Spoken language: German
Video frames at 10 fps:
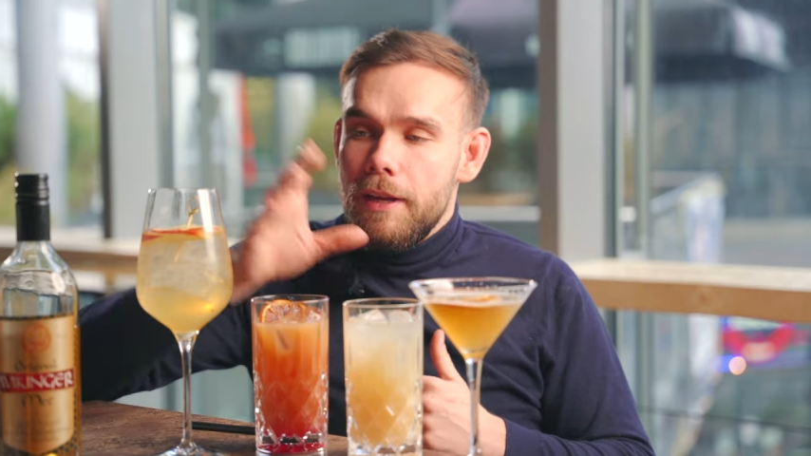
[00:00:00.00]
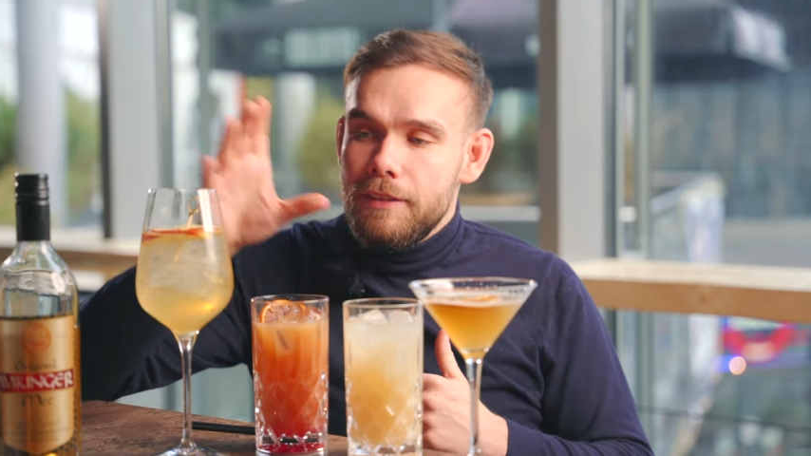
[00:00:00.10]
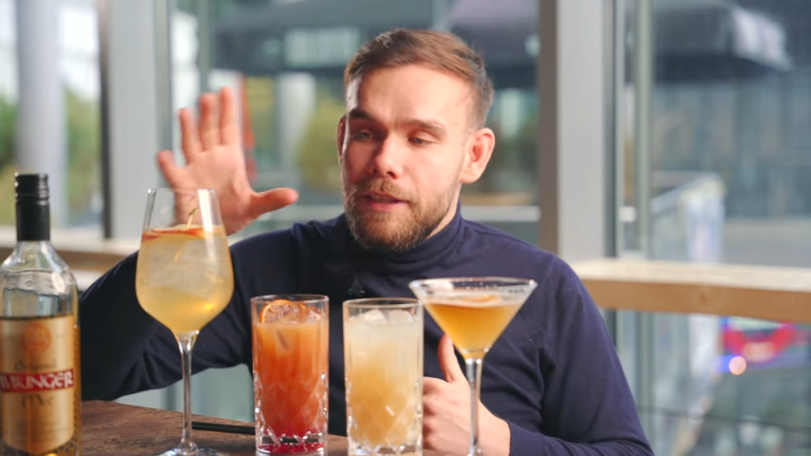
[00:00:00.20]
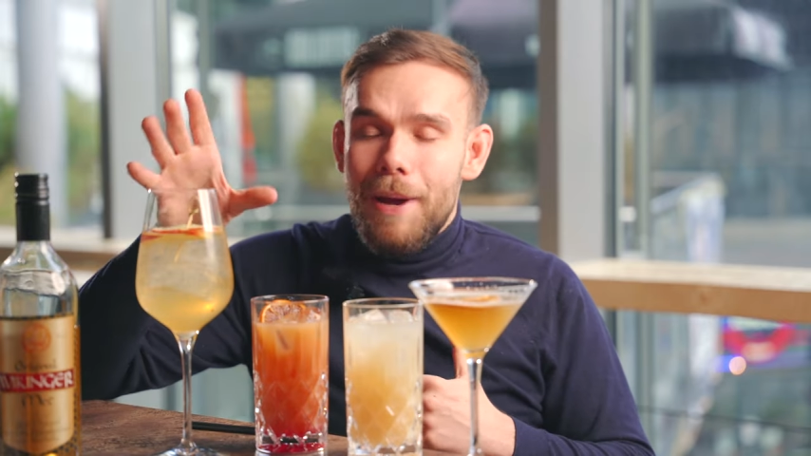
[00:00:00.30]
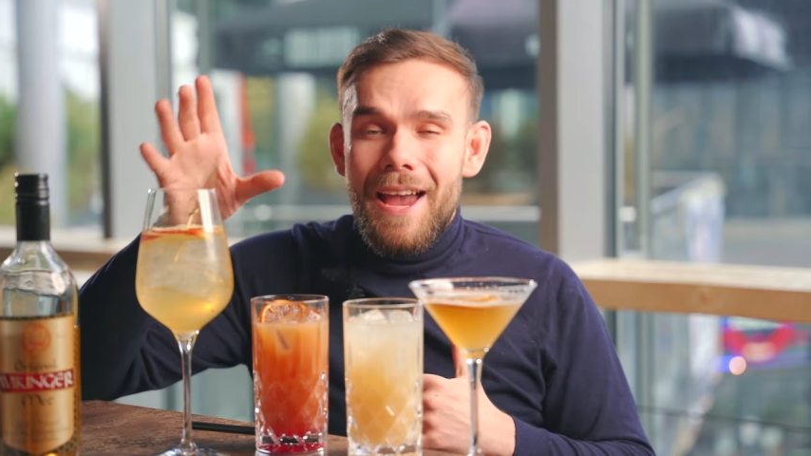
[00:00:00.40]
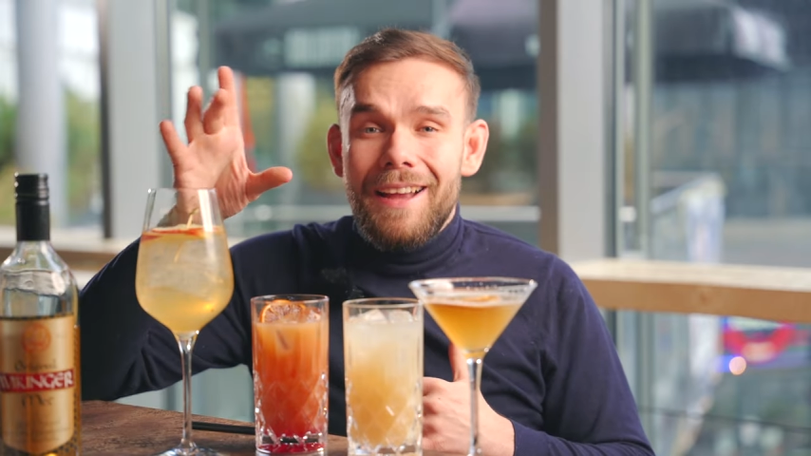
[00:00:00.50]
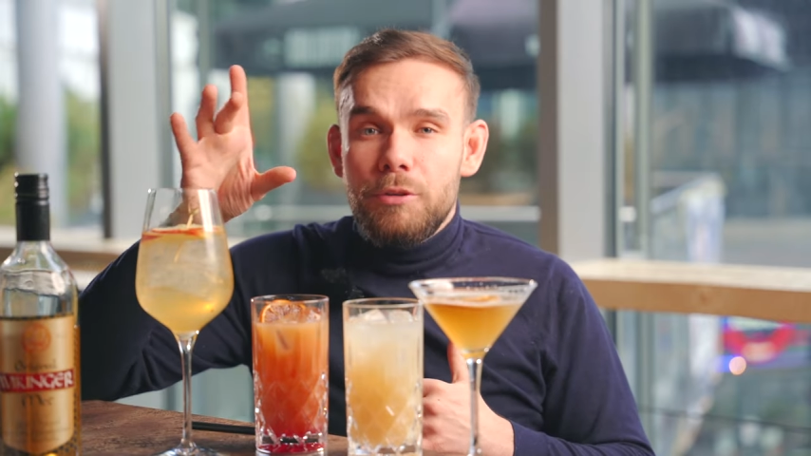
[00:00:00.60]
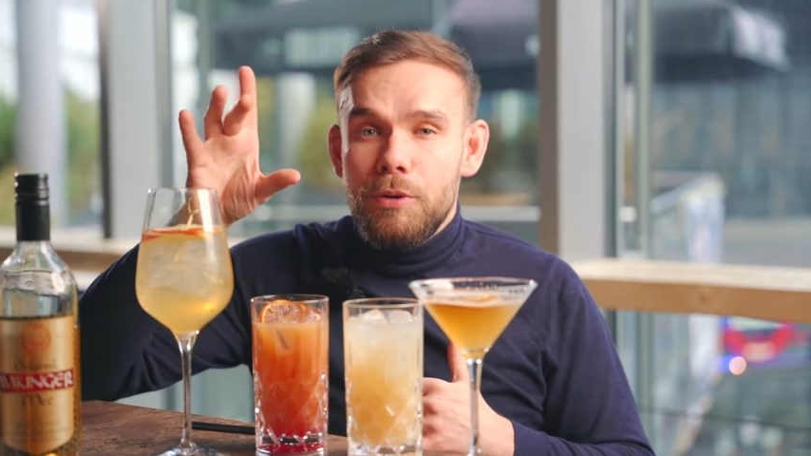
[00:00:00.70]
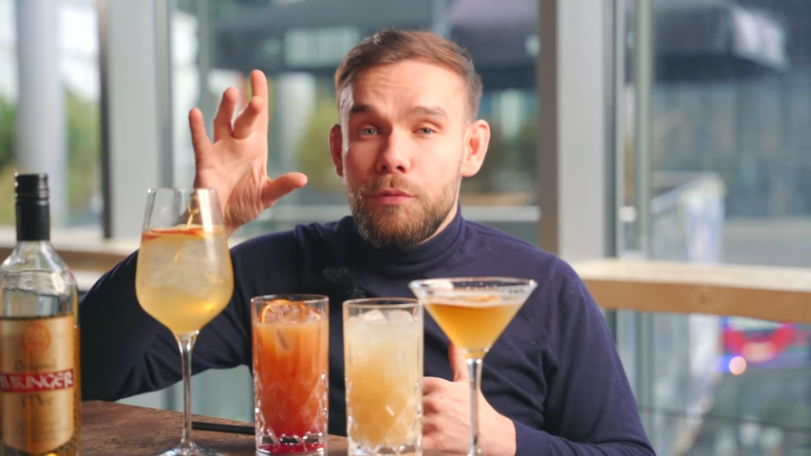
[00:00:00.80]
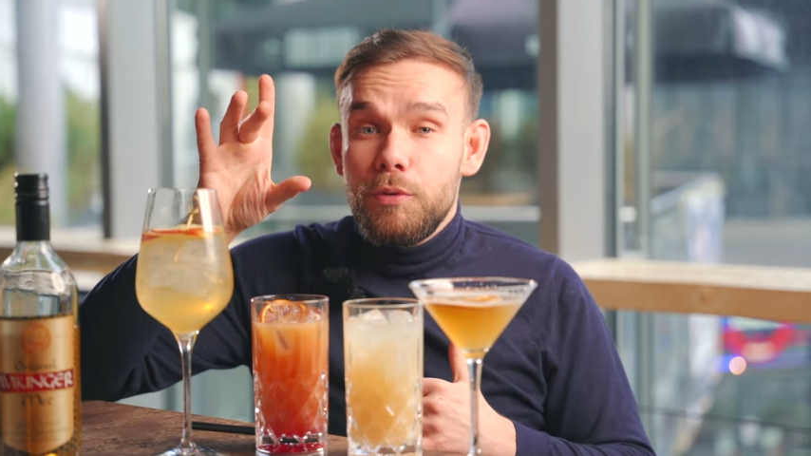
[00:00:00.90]
Ist aber eher
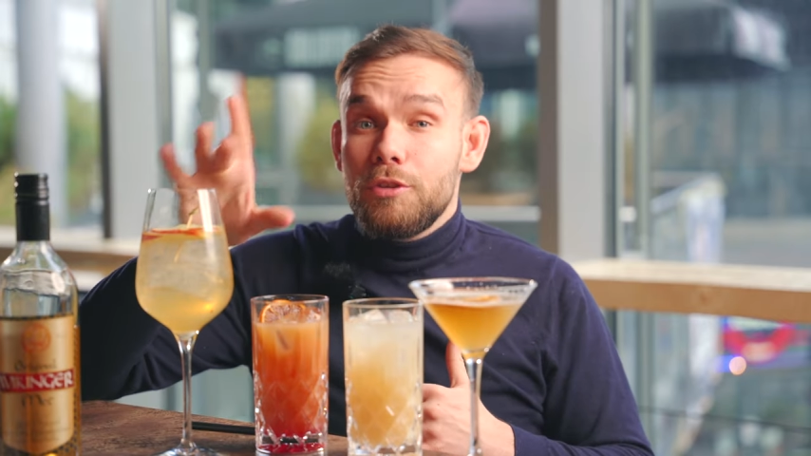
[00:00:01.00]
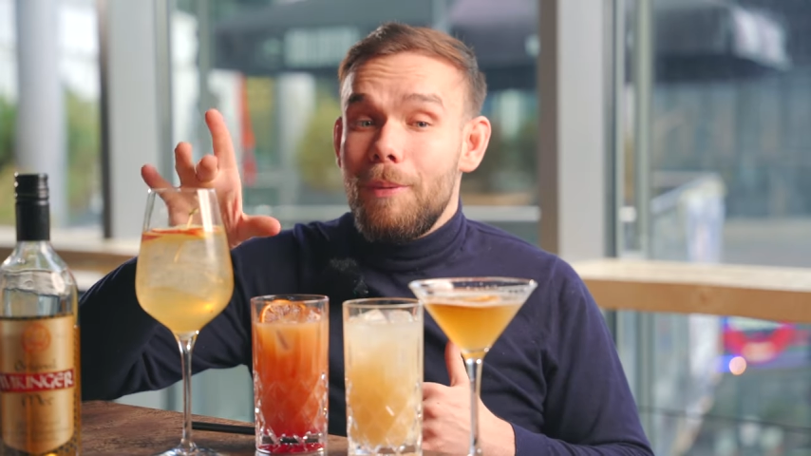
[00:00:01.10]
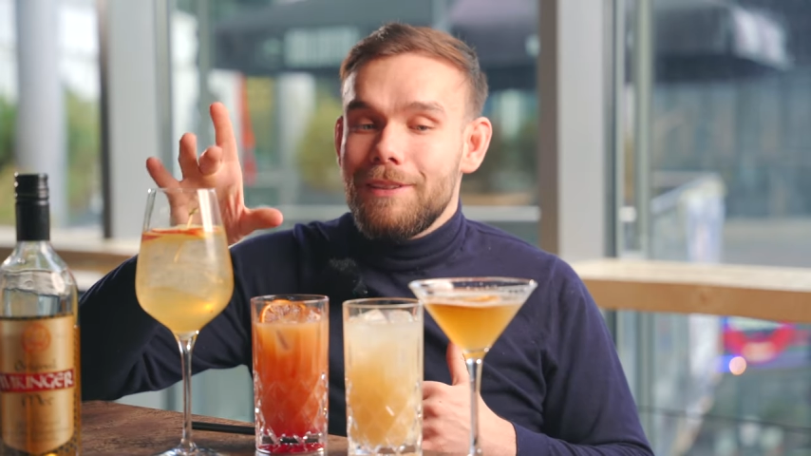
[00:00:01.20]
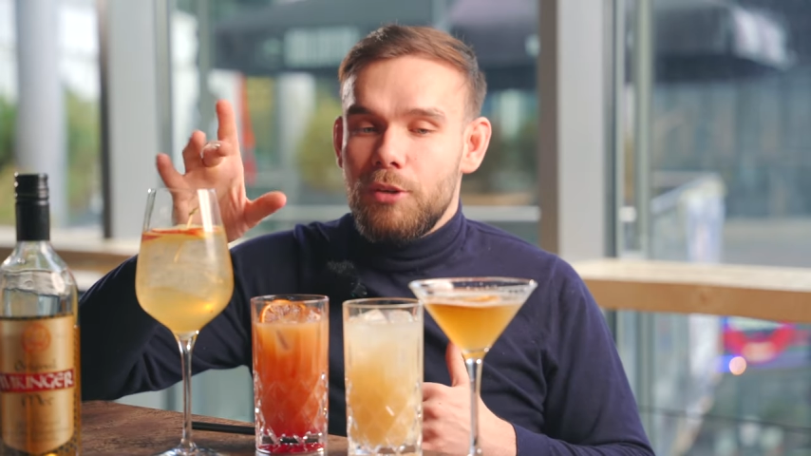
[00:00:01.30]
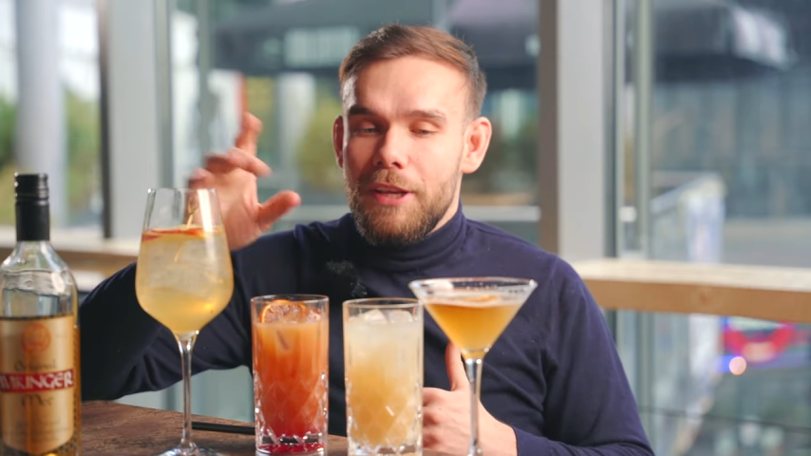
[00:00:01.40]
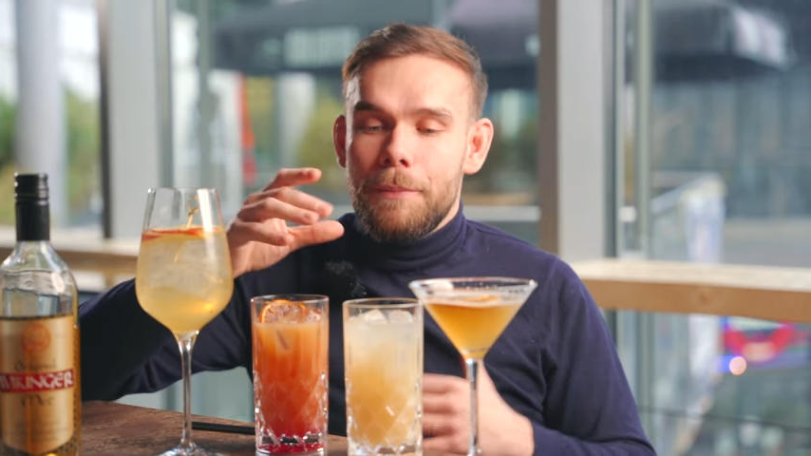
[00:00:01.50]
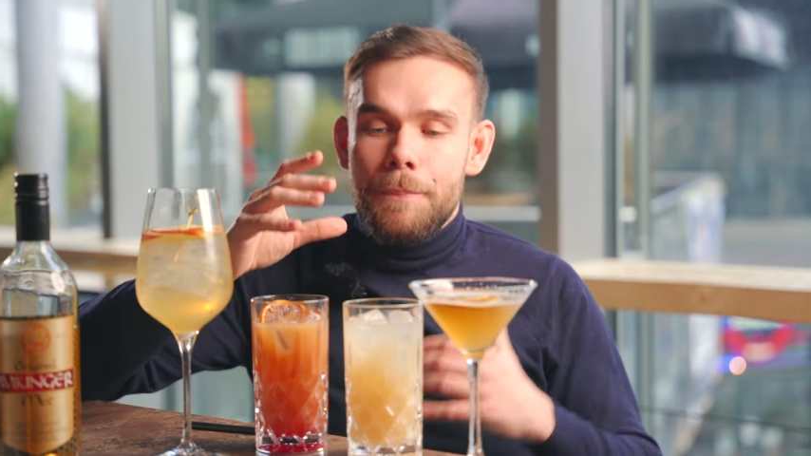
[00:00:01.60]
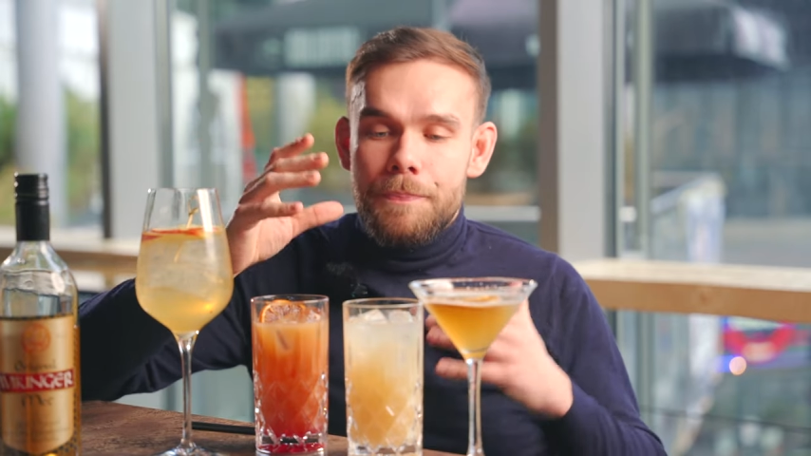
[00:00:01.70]
ein Drink für die Sommerzeit.